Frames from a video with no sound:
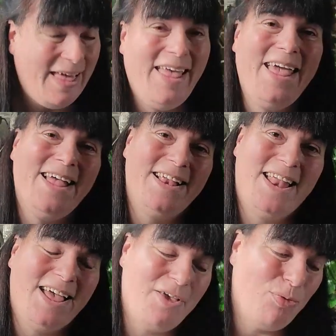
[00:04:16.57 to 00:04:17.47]
Et
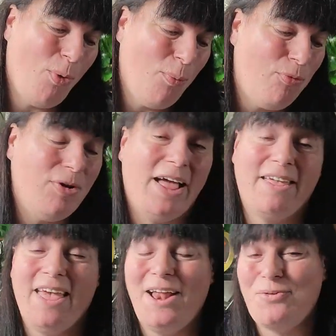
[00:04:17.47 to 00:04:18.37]
la raison pour
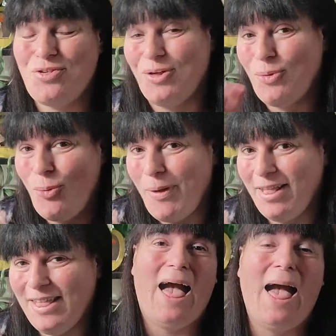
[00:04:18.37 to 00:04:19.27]
laquelle j'ai commandé